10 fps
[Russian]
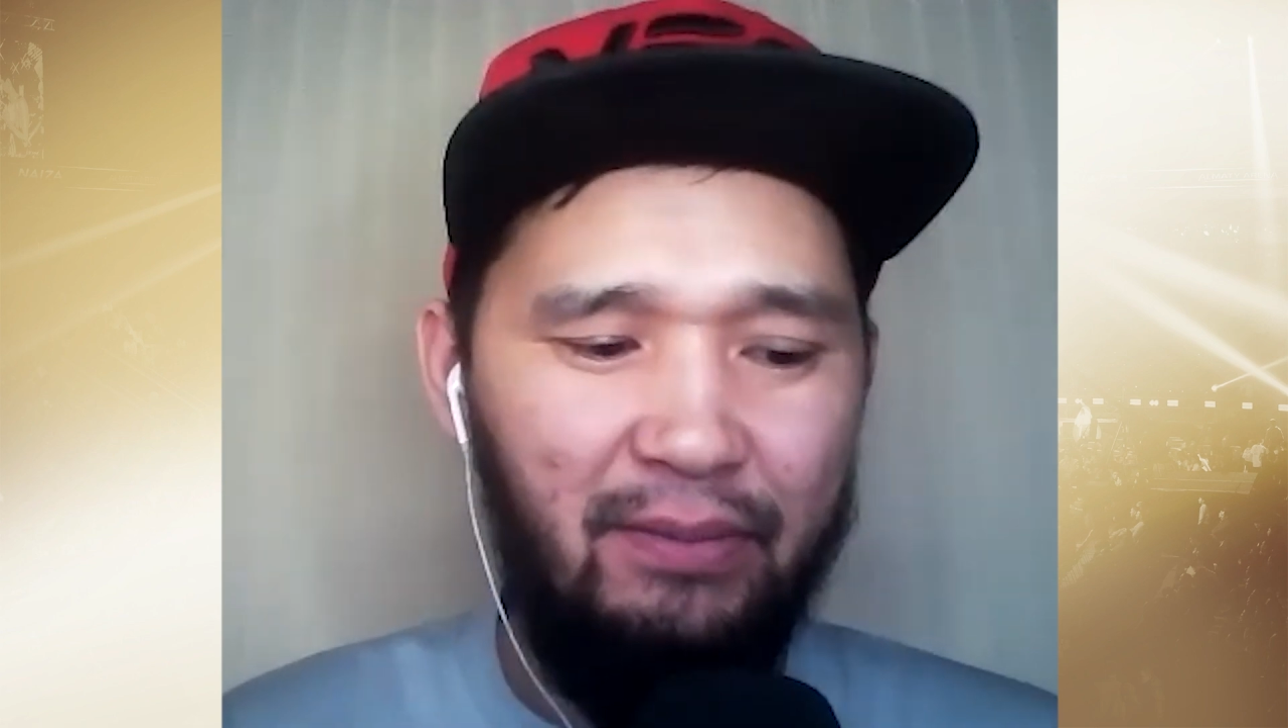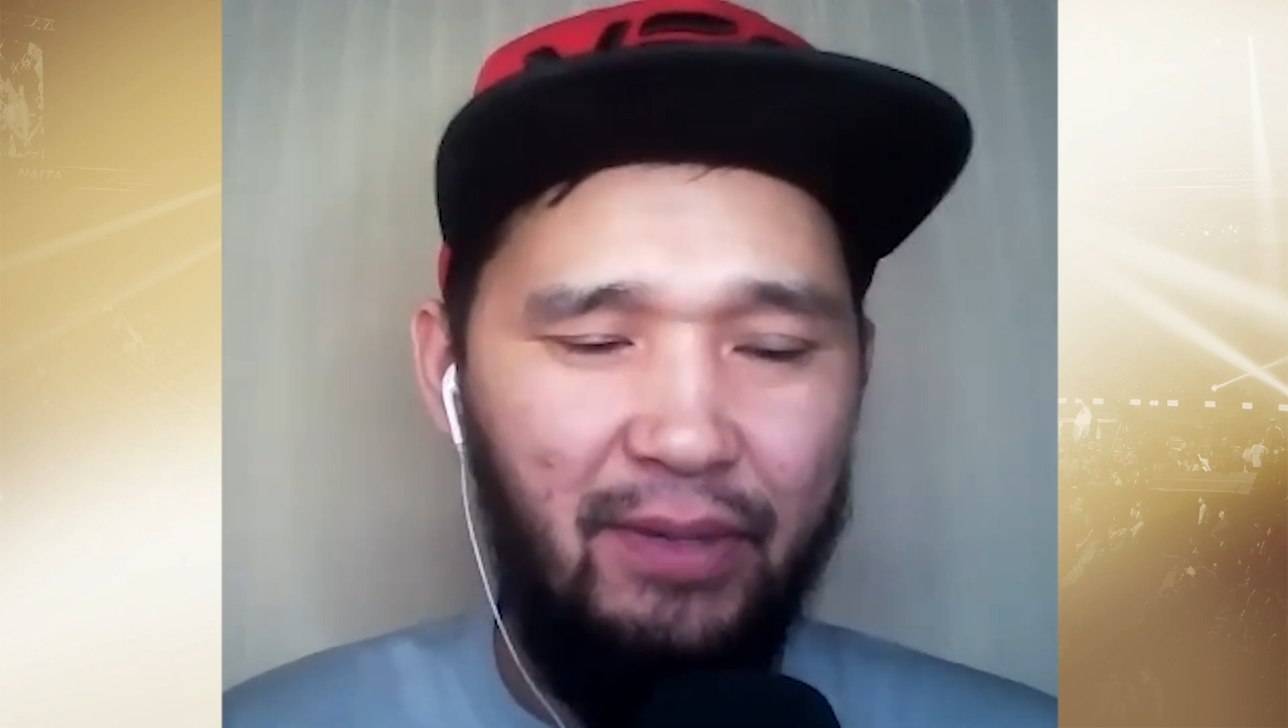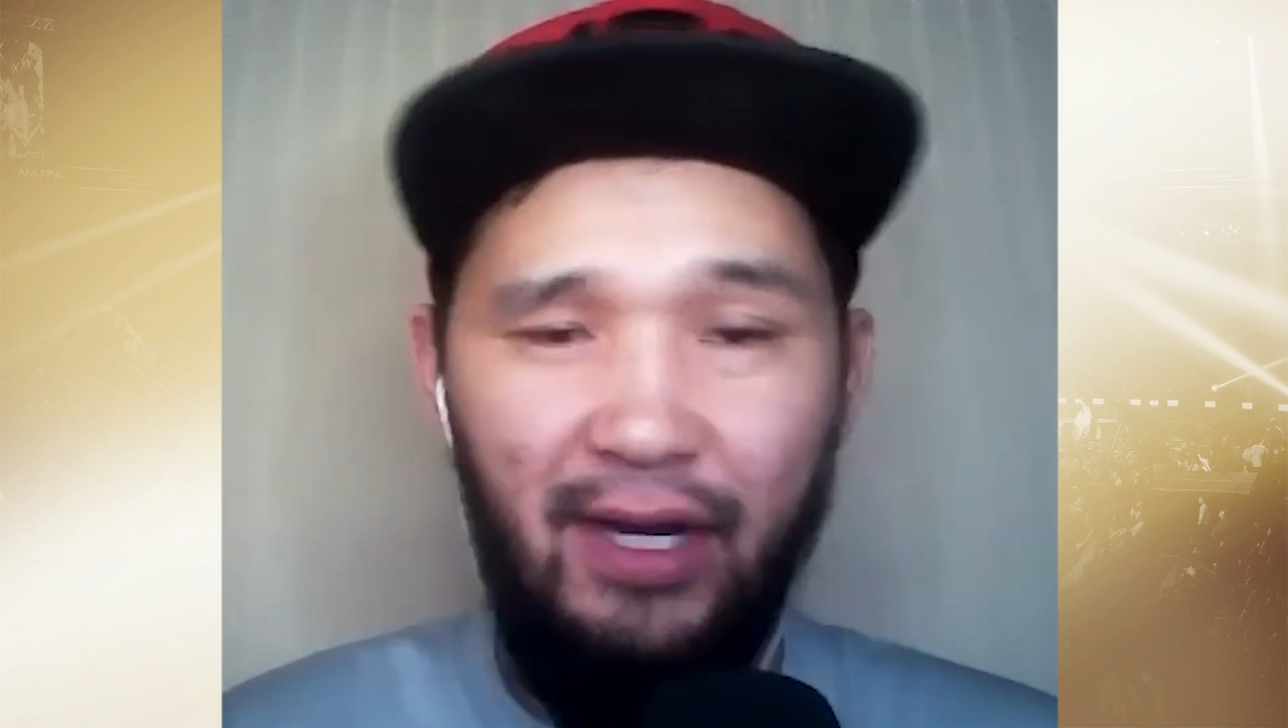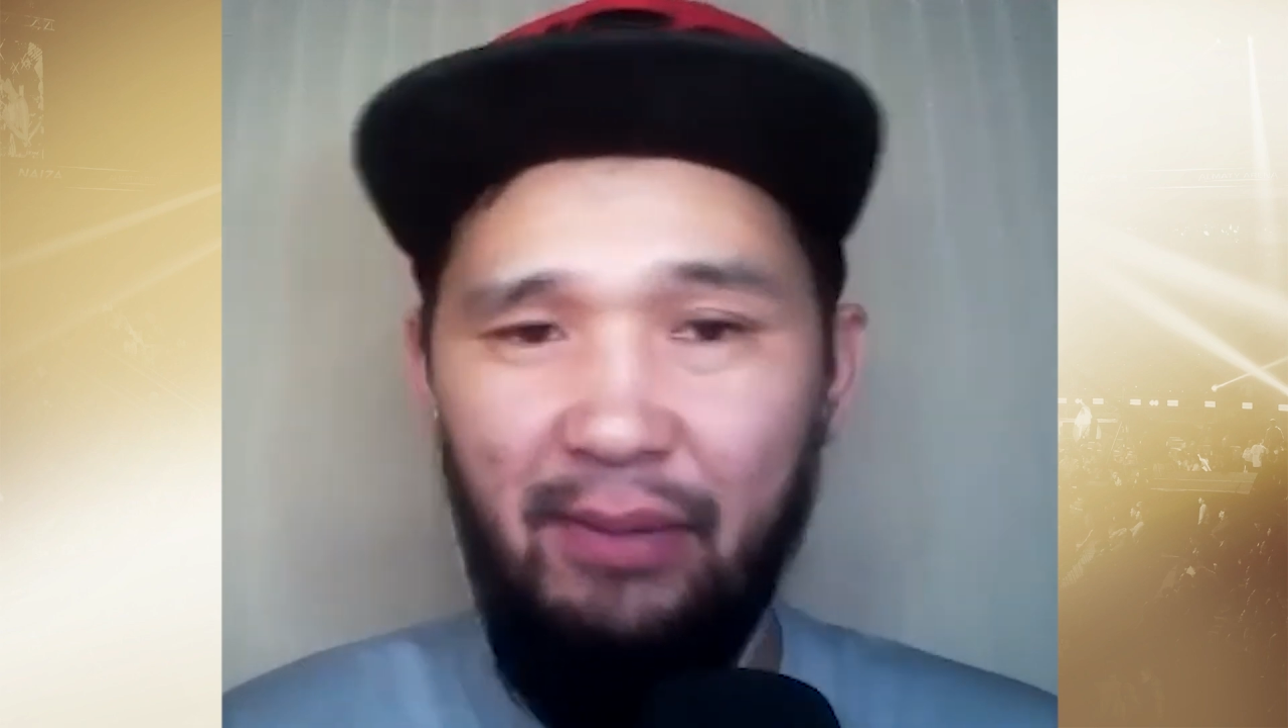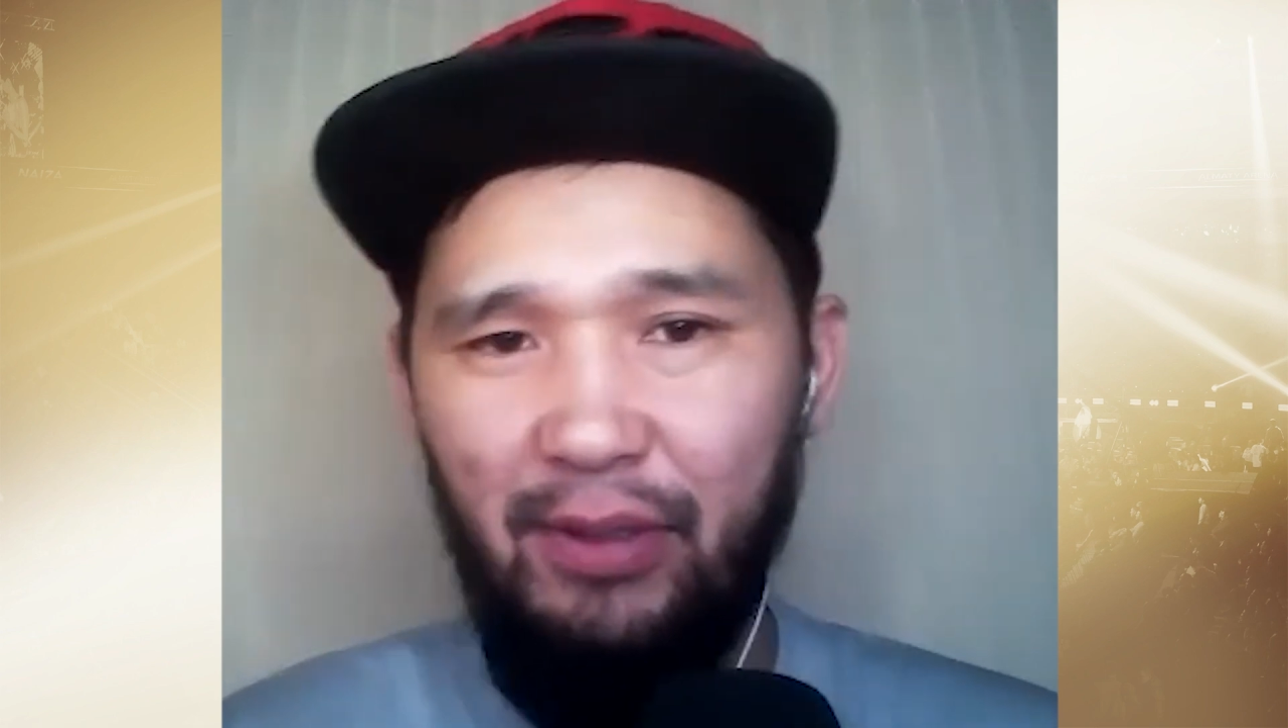
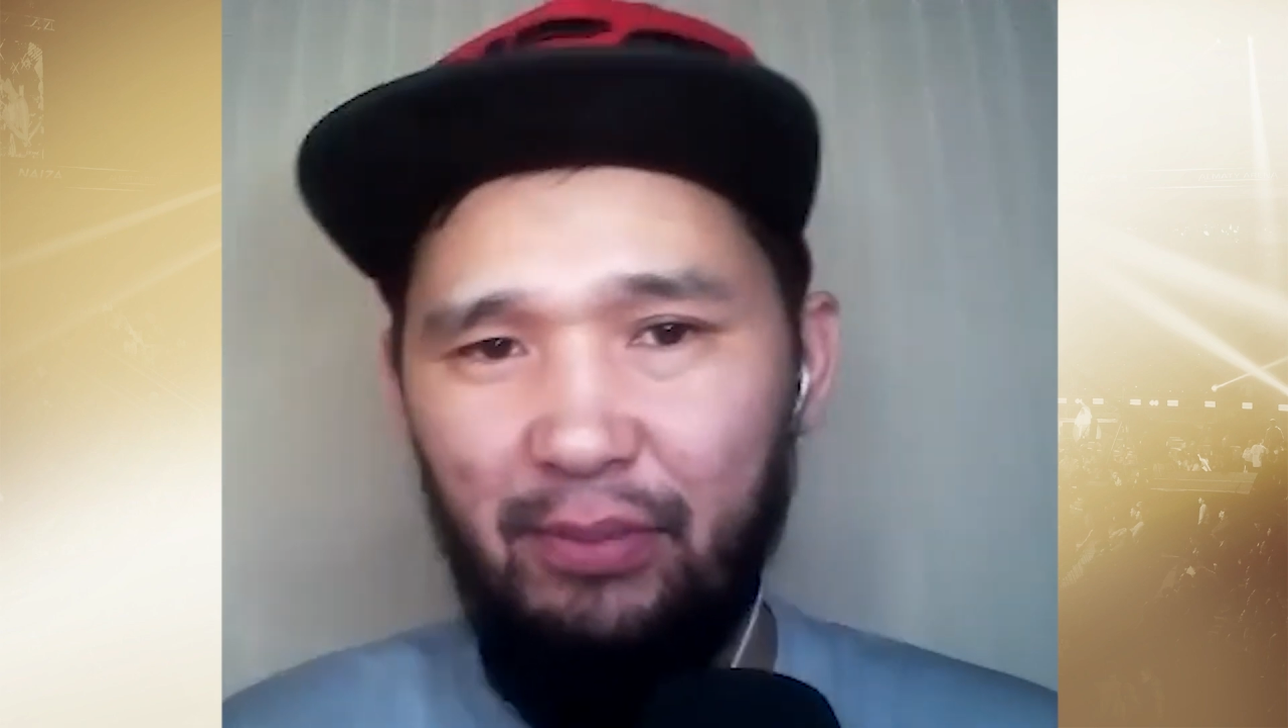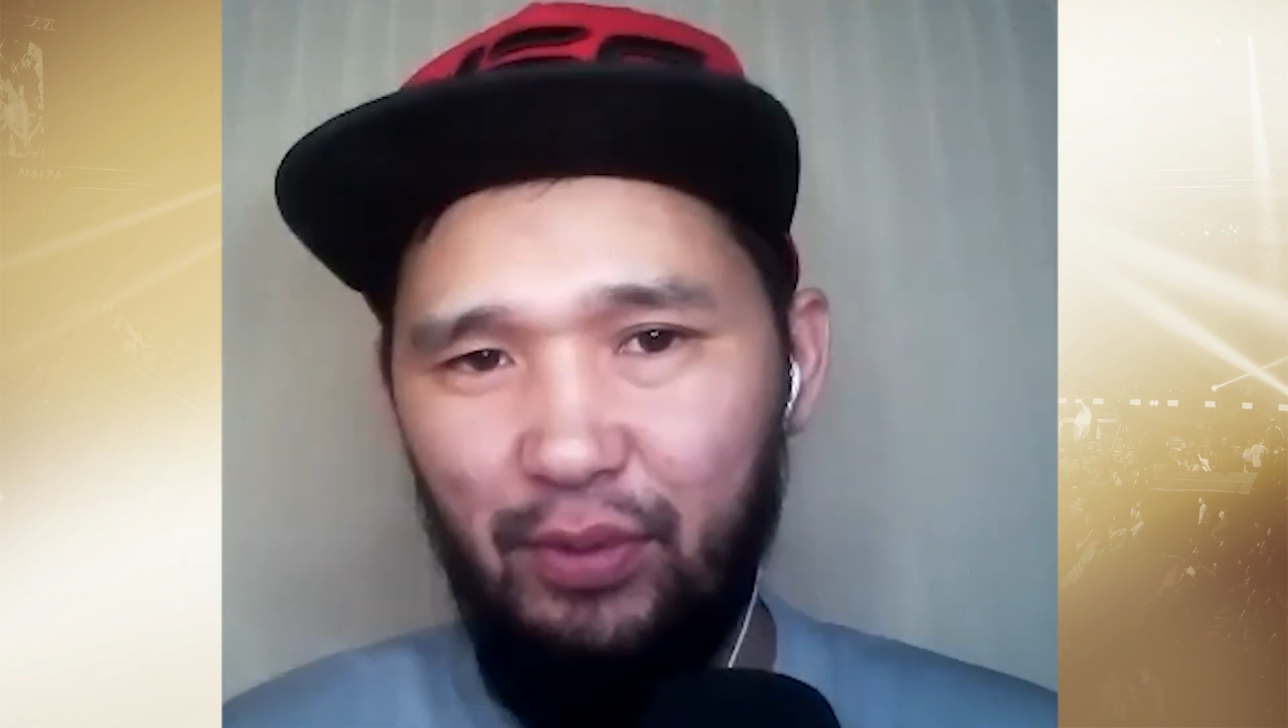Магомед